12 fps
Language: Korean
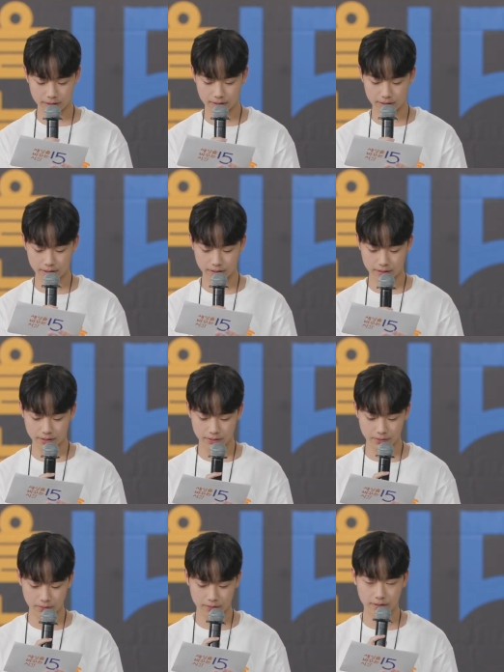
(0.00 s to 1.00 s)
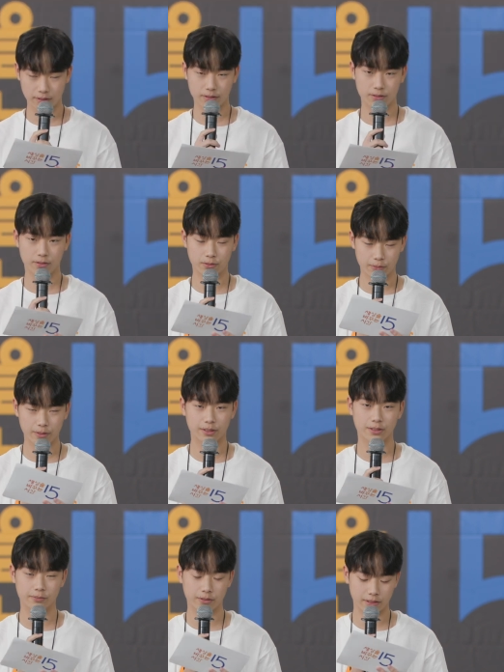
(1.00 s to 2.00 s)
생각에 용기를 내고
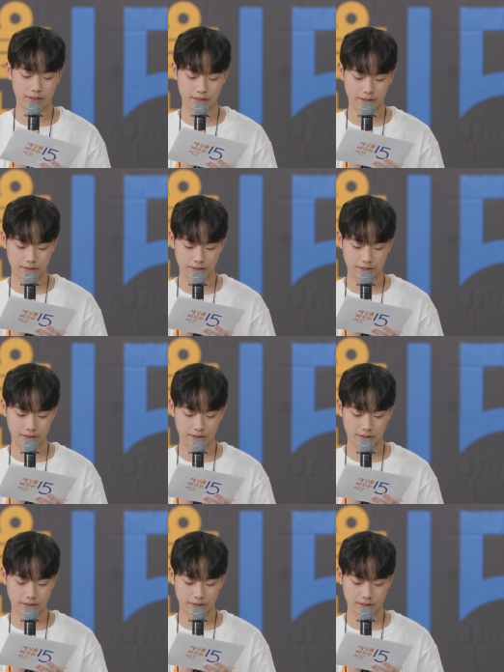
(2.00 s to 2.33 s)
고백했습니다.